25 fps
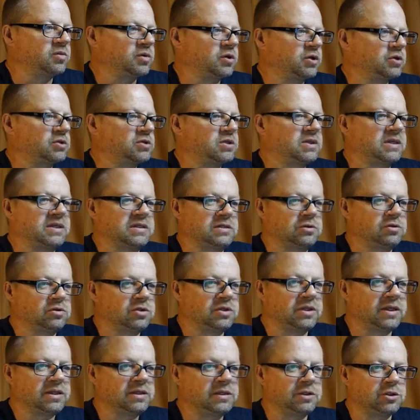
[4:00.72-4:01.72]
man könnte es genauso gut
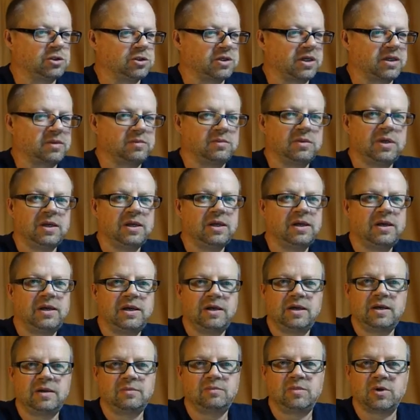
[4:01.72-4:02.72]
in Englisch schreiben.
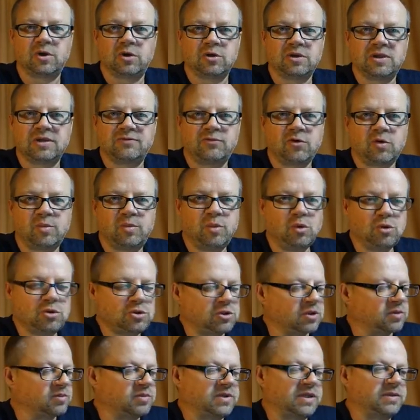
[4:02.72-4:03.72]
Man könnte einfach
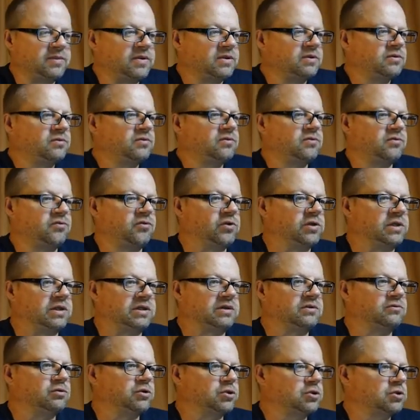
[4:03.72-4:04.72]
Buchstaben nehmen,
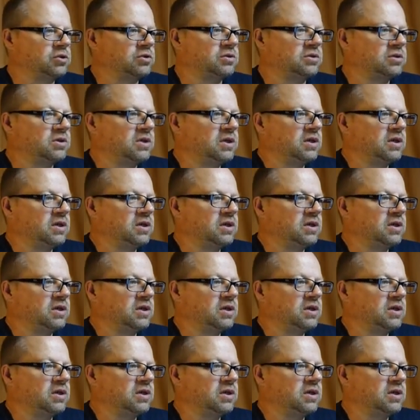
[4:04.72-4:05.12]
völlig wurscht.